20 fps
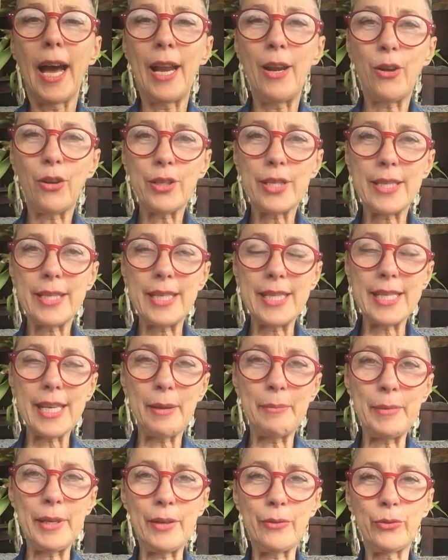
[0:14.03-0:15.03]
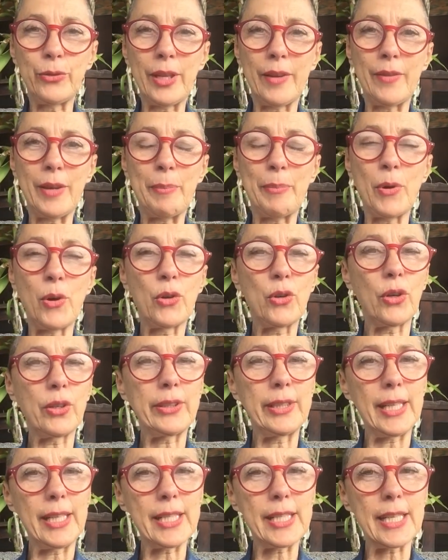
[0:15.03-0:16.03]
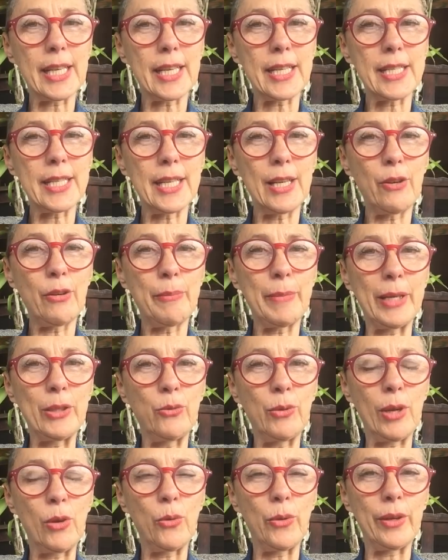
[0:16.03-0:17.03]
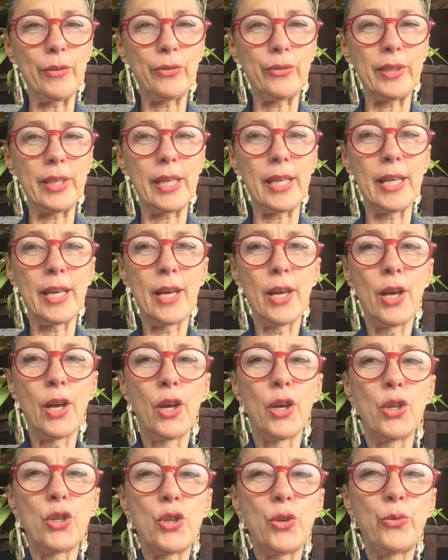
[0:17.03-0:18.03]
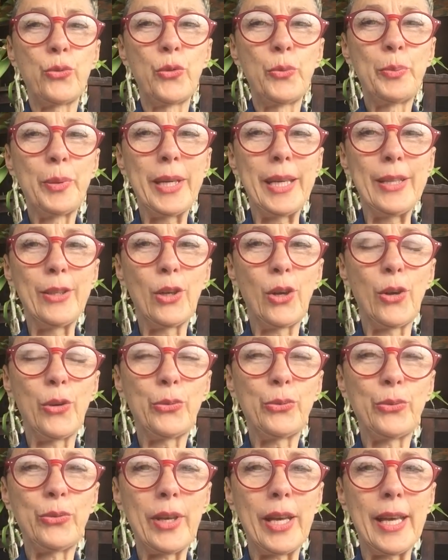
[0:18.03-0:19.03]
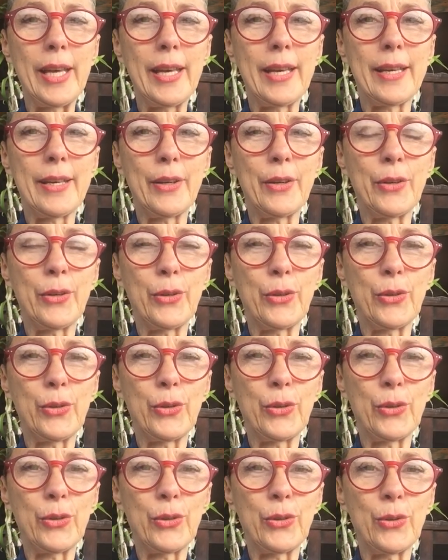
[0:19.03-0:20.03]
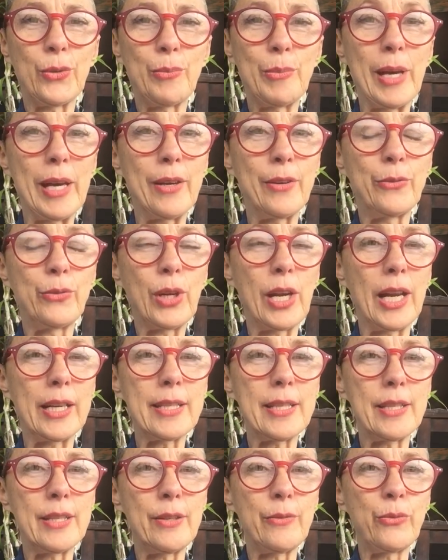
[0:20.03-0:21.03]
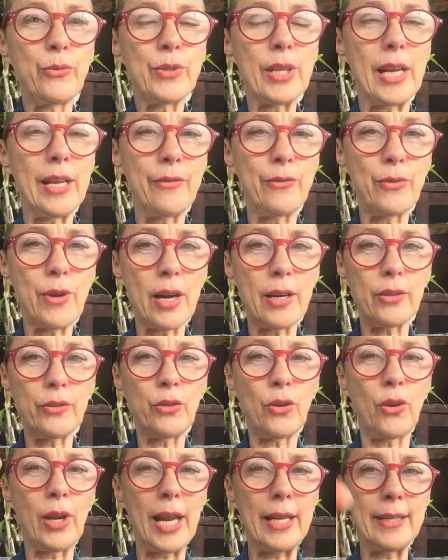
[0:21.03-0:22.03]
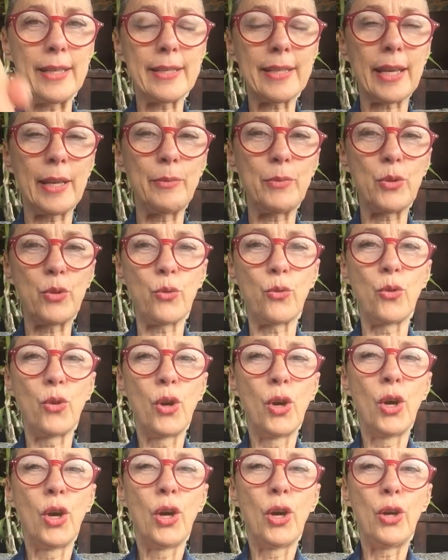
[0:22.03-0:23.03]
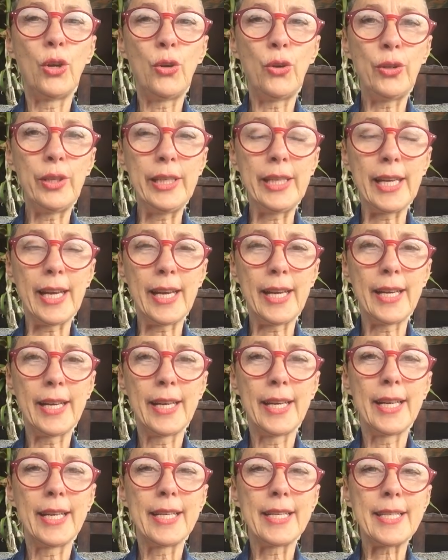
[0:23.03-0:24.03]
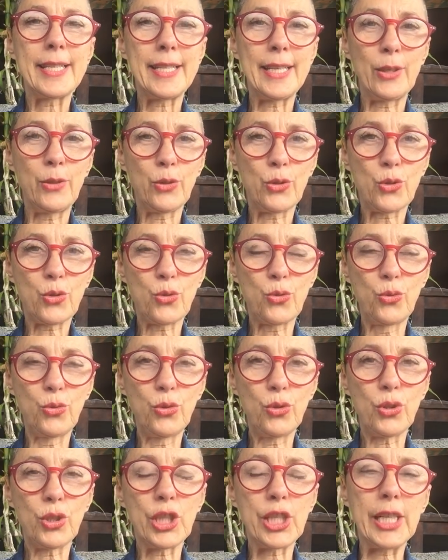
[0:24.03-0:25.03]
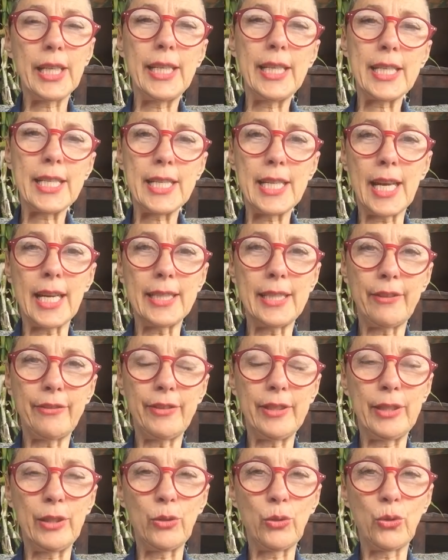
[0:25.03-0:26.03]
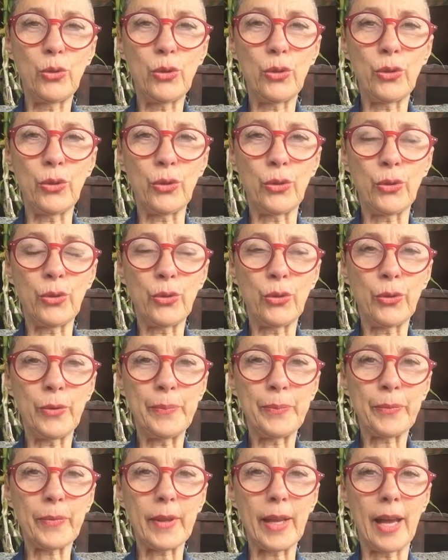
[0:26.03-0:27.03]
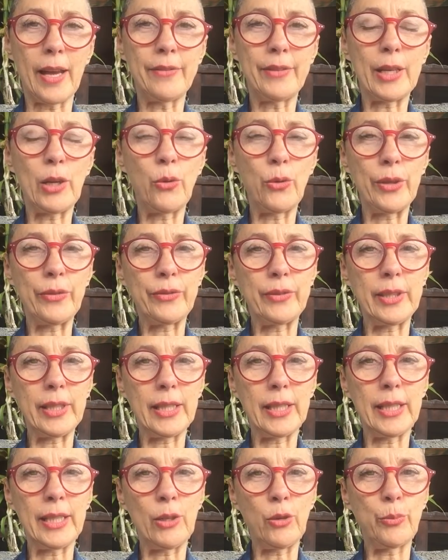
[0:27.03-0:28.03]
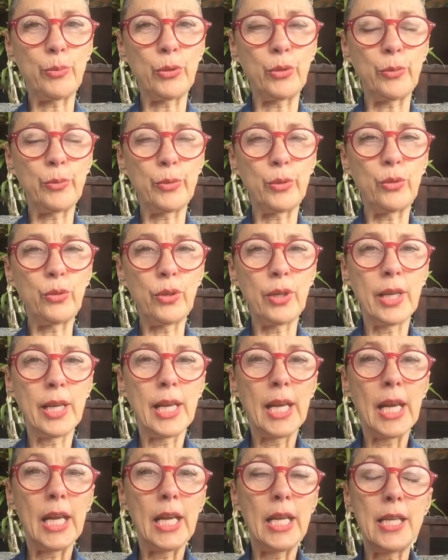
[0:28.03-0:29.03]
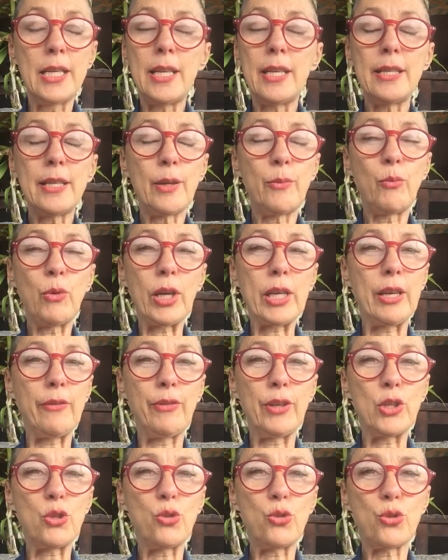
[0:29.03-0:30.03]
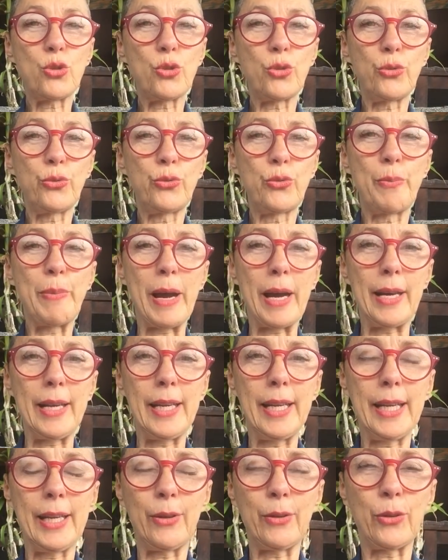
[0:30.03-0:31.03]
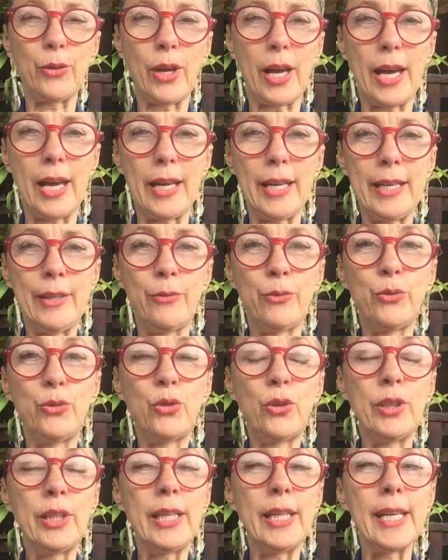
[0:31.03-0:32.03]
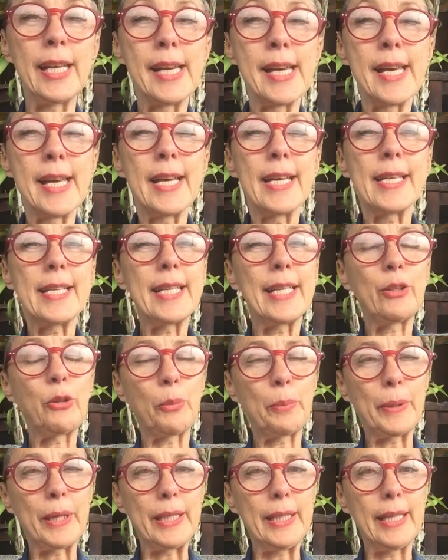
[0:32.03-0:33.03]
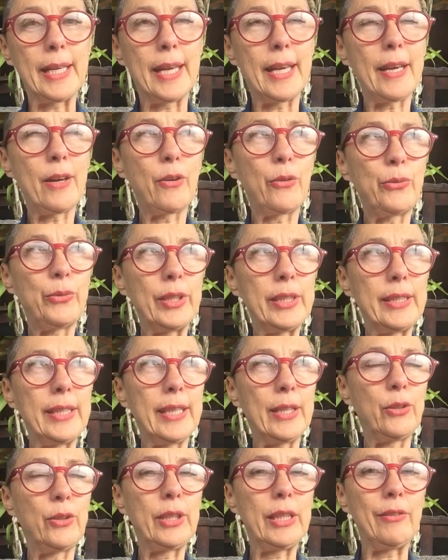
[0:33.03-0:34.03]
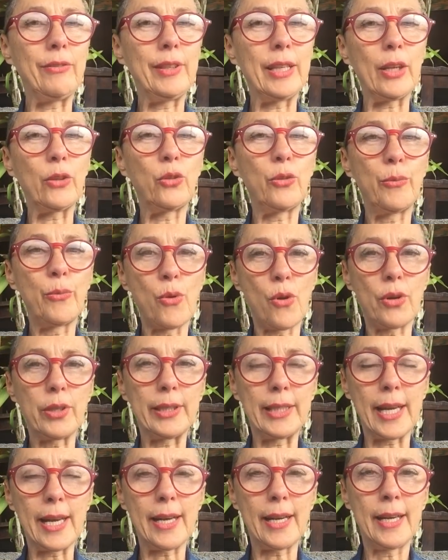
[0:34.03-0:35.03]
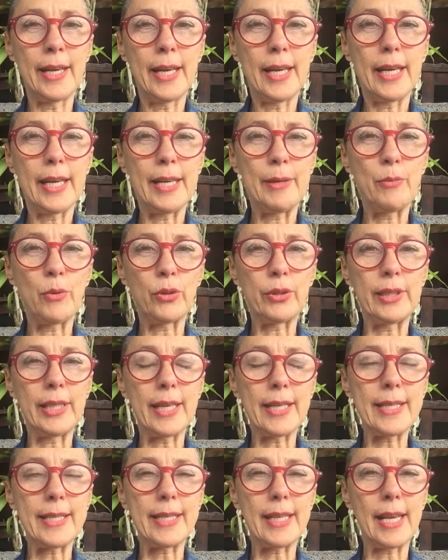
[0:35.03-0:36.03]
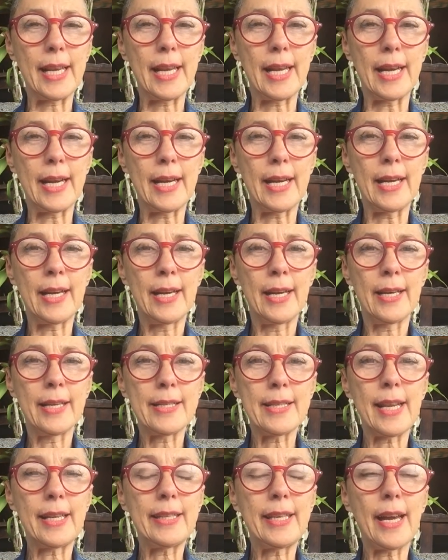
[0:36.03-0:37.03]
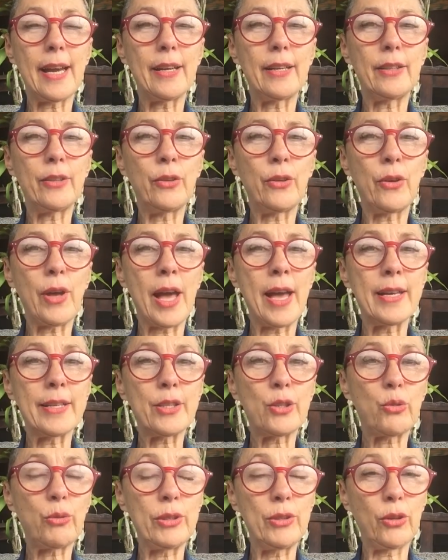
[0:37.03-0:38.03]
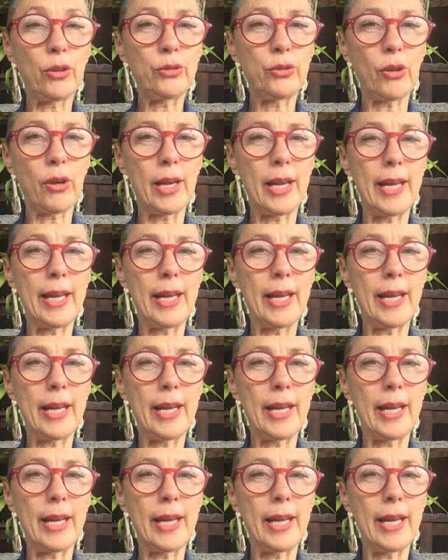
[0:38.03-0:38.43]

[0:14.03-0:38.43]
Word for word: Alors si jamais vous n'avez pas encore téléchargé le manuel EFT, je vous prie de le faire. Ben voilà, si vous allez voir dans la description le lien Ci-dessous, j'ai déjà des vidéos euh, avec l'EFT et le Ponopono. Ici, c'est moi qui vais juste vous parler euh, et vous donner cette prière, en fait, qui, vient de Morna. Et Morna, c'est celle qui a euh, instruit Dr.